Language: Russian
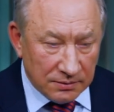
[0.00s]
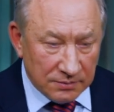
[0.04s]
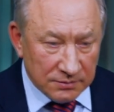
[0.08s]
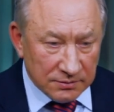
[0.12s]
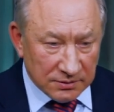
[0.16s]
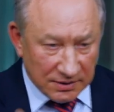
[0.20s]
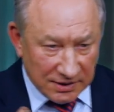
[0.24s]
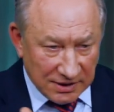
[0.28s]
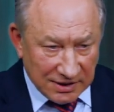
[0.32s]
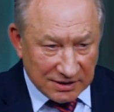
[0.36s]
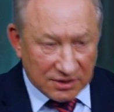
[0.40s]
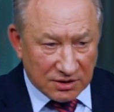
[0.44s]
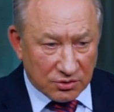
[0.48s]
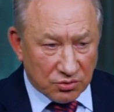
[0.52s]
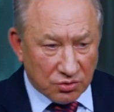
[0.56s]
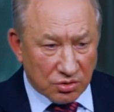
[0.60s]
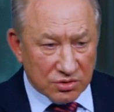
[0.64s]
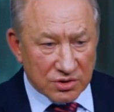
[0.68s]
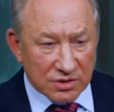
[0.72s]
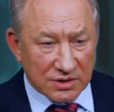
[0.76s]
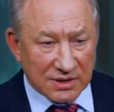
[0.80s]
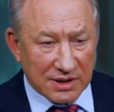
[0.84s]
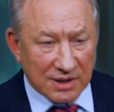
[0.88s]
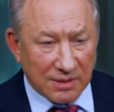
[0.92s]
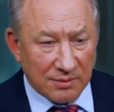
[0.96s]
Это то
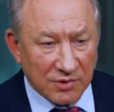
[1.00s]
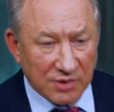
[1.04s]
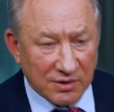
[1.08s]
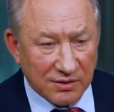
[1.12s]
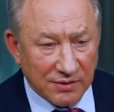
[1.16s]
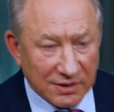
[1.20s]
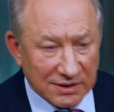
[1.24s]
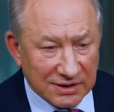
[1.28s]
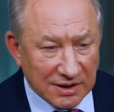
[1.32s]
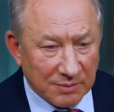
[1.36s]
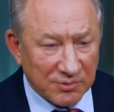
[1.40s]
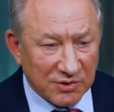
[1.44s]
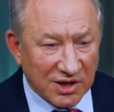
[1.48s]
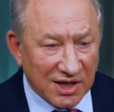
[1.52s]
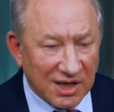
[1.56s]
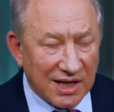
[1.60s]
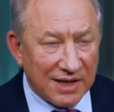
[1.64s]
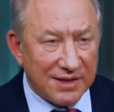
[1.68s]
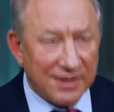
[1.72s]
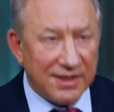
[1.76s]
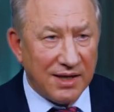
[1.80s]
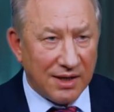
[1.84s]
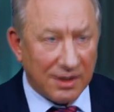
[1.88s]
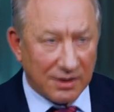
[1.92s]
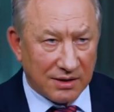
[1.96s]
же самое, говорит, о
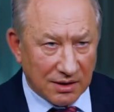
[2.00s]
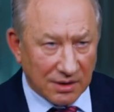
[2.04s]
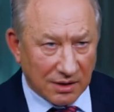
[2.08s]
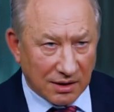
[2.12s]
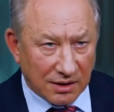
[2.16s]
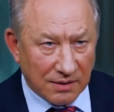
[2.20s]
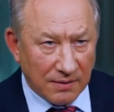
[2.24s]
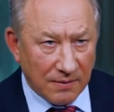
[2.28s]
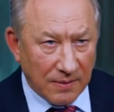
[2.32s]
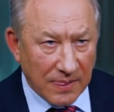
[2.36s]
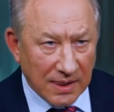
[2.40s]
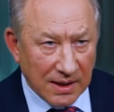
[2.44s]
многодетных,